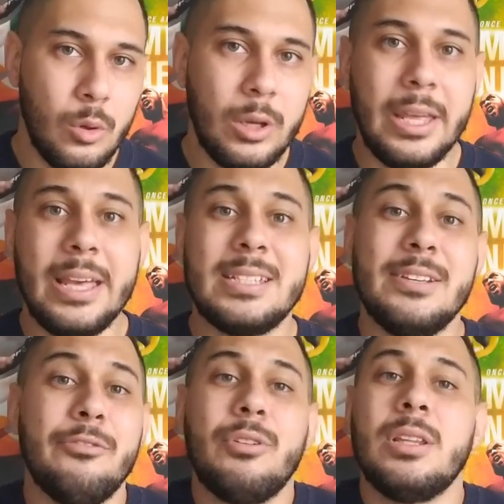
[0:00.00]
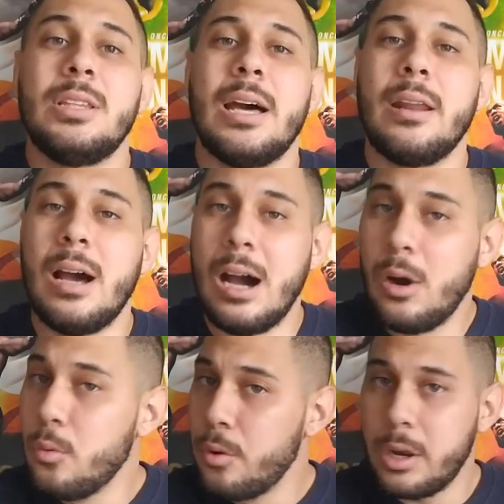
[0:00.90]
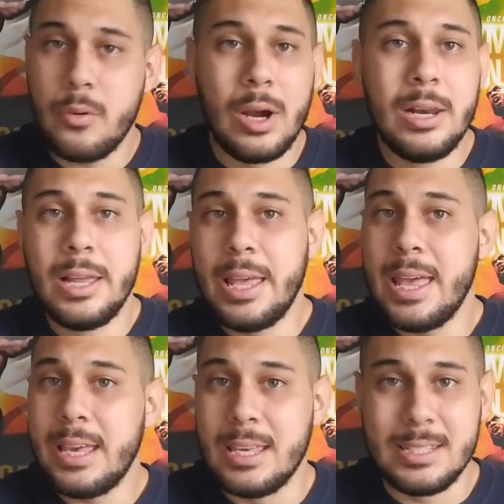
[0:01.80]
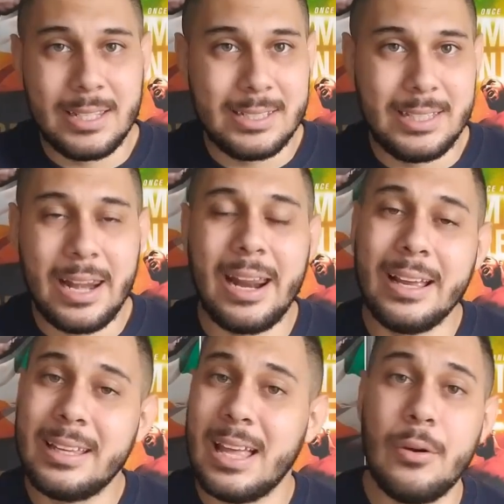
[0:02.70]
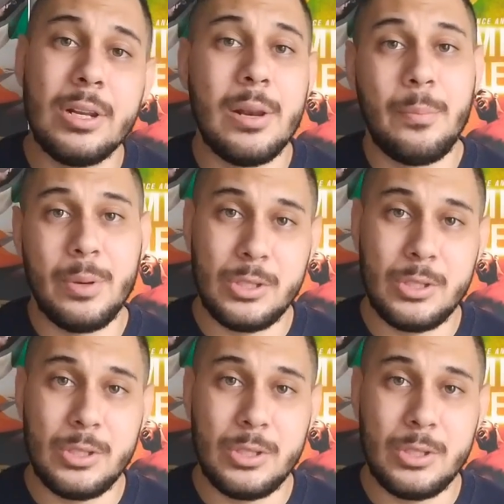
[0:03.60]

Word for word: que es enfrentar a un rival X que esté rankeado en el peso